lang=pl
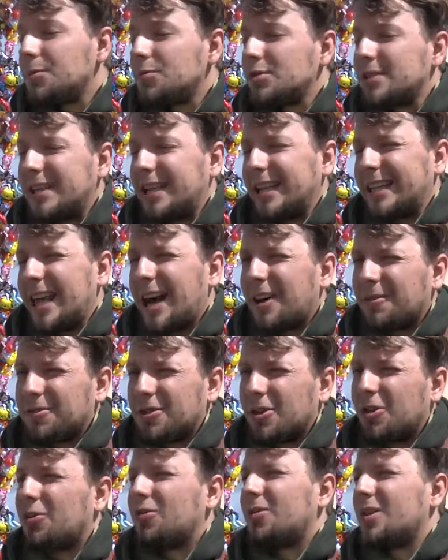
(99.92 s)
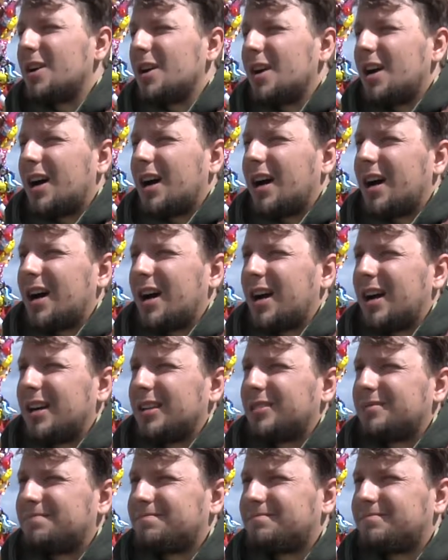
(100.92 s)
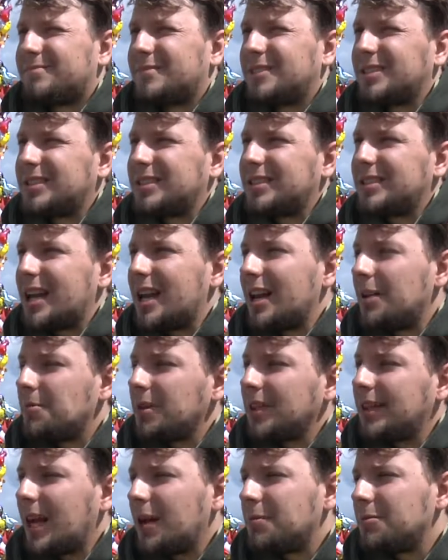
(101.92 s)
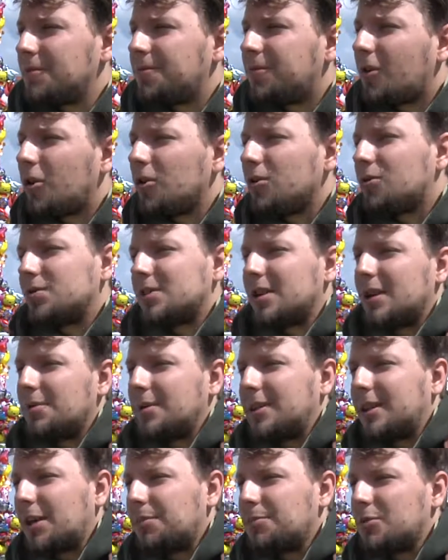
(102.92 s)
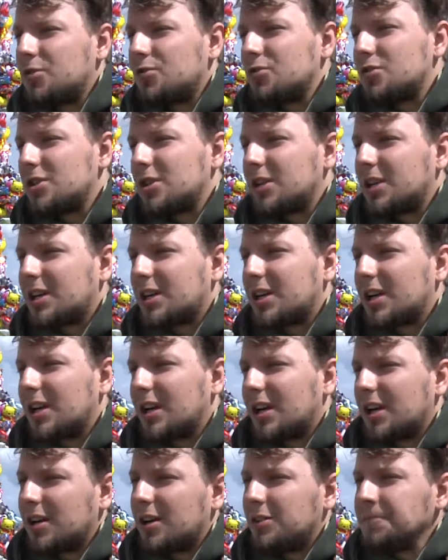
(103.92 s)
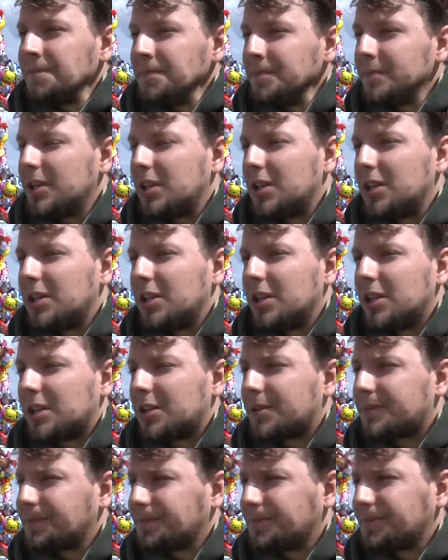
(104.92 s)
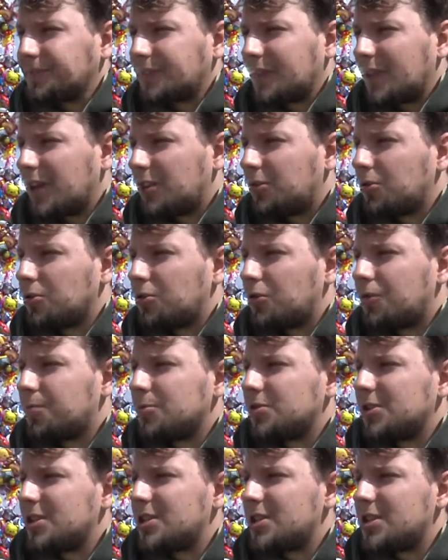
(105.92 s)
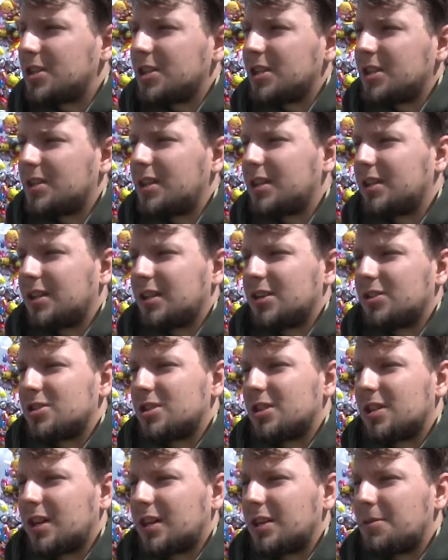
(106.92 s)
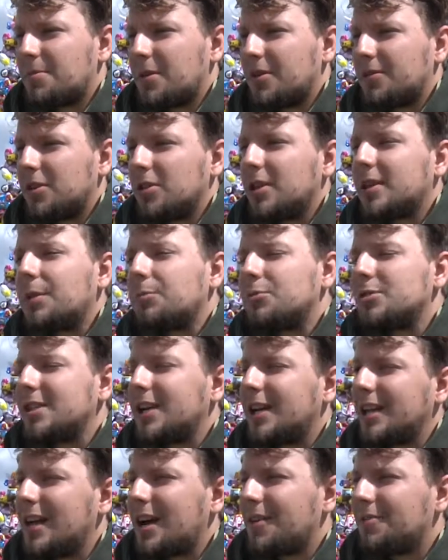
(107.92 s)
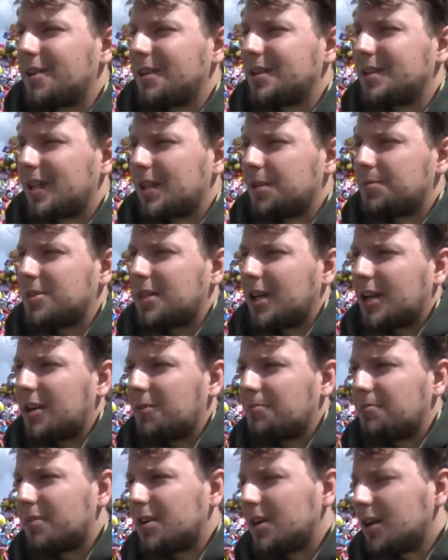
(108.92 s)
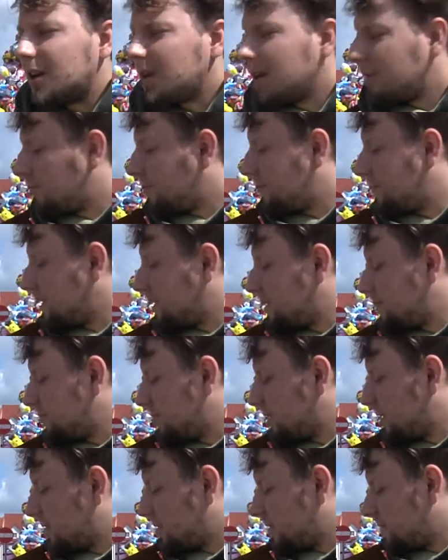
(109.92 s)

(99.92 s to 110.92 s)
muzykę dawną, e, z elementami folku, z elementami różnych e, innych gatunków muzycznych, dlatego że tak naprawdę no, ta muzyka dawna jest jakimś takim, powiedzmy,